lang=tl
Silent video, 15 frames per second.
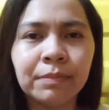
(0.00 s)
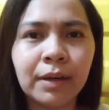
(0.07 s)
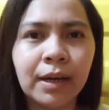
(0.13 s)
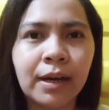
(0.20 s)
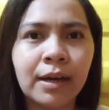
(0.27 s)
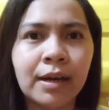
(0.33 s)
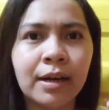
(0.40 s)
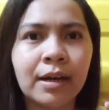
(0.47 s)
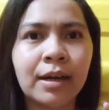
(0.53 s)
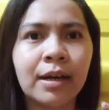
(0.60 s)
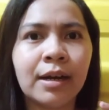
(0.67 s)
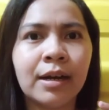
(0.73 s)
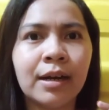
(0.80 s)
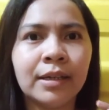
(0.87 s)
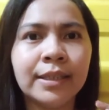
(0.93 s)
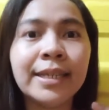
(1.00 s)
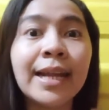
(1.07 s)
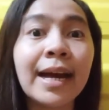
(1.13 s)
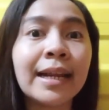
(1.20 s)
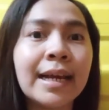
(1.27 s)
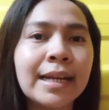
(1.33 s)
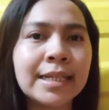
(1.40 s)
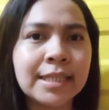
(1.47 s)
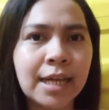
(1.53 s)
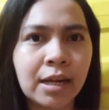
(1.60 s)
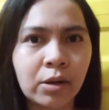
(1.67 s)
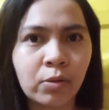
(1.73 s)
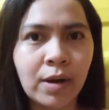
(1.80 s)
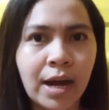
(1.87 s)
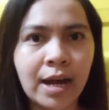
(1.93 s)
uh, tinaranas sa
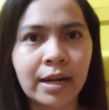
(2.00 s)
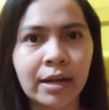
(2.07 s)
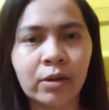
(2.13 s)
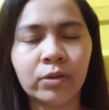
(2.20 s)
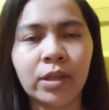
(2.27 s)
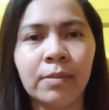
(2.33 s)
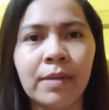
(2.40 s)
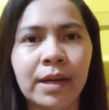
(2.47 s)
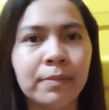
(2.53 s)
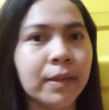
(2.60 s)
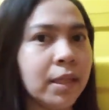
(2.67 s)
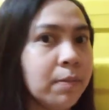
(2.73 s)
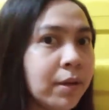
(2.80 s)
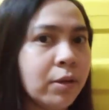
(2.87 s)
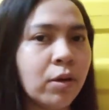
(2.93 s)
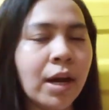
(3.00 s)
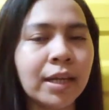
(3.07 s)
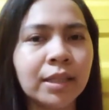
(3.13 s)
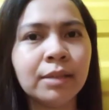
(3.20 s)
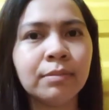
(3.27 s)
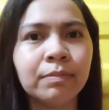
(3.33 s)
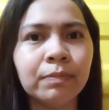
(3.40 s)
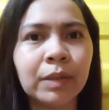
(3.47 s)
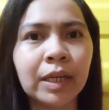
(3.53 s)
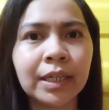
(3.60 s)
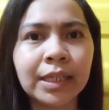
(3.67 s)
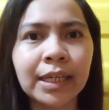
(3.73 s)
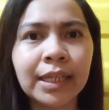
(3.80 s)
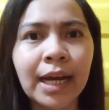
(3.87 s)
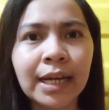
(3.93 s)
araw-araw, 'di ba? Iba't iba yung ating
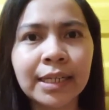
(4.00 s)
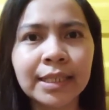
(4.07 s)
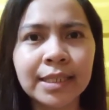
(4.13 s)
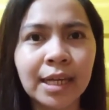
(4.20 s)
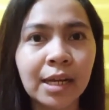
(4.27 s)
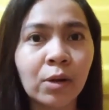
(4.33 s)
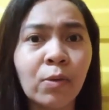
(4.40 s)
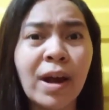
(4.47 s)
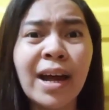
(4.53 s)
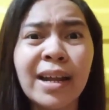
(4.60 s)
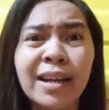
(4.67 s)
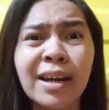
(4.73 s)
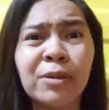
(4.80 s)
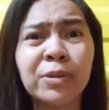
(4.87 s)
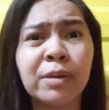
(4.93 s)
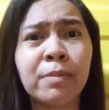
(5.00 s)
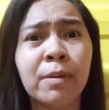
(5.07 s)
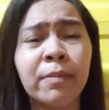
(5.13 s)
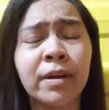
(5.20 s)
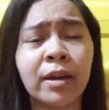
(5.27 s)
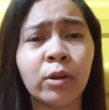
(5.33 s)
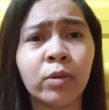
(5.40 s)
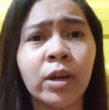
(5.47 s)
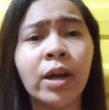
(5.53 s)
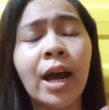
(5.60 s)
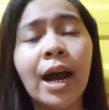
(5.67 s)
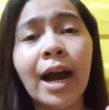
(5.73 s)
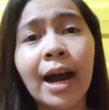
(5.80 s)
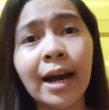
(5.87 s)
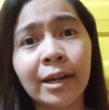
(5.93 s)
pinagdadaanan sa araw-araw, 'di ba? Merong
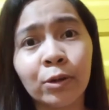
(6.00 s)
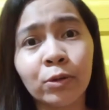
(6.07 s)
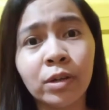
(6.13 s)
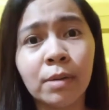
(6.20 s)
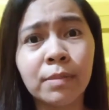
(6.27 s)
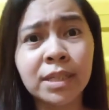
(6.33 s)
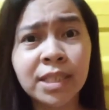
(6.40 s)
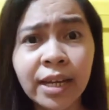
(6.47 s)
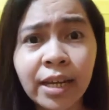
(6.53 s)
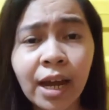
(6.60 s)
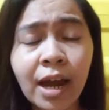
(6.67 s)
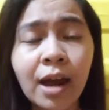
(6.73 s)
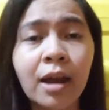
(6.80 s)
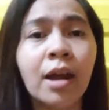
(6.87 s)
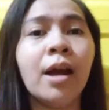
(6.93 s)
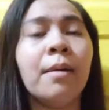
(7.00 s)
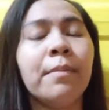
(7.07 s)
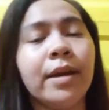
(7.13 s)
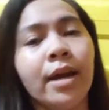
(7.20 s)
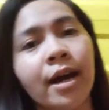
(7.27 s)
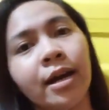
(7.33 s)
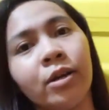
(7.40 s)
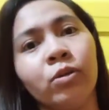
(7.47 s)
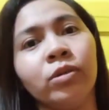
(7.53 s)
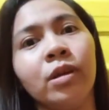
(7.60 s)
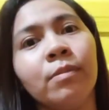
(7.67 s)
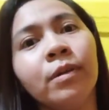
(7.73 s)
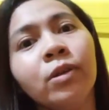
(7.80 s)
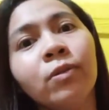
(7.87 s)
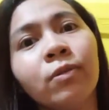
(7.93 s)
araw na masaya, may araw na
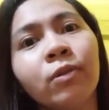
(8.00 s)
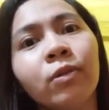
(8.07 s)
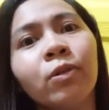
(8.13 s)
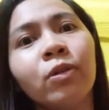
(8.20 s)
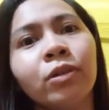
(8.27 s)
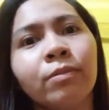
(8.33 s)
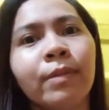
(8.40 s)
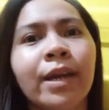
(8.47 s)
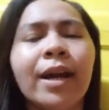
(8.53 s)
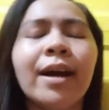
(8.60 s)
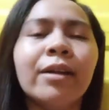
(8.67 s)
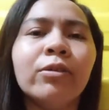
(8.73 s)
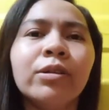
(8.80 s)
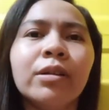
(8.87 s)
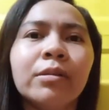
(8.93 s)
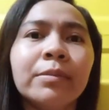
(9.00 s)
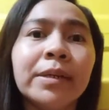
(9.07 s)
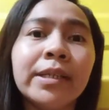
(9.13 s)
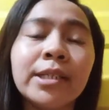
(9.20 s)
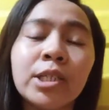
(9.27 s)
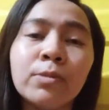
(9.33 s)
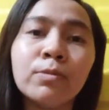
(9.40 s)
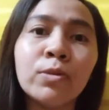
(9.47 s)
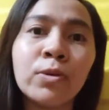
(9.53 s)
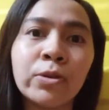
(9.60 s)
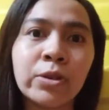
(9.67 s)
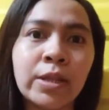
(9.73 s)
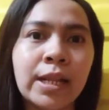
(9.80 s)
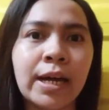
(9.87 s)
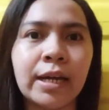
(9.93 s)
malungkot, may araw naman na smooth
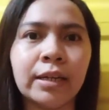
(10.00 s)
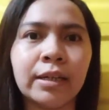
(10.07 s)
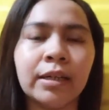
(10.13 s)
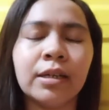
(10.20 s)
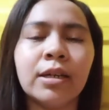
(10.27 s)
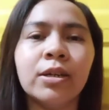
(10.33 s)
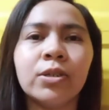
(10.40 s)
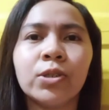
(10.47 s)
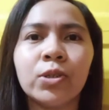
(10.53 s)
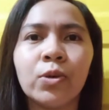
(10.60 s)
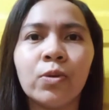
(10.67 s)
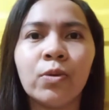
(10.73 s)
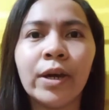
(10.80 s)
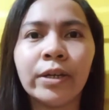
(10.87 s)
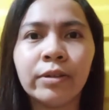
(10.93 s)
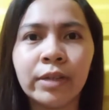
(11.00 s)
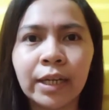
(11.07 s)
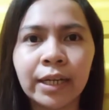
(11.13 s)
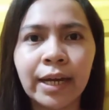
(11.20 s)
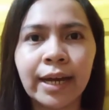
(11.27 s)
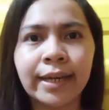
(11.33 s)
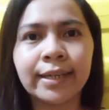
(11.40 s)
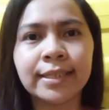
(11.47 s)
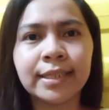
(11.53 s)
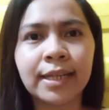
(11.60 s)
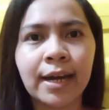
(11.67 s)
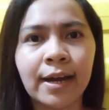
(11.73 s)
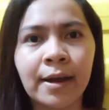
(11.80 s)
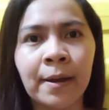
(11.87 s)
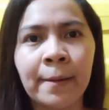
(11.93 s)
lang. So ayun lang guys,
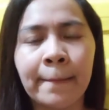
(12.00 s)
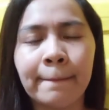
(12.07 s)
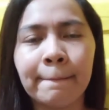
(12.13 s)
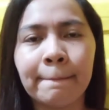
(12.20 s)
uh,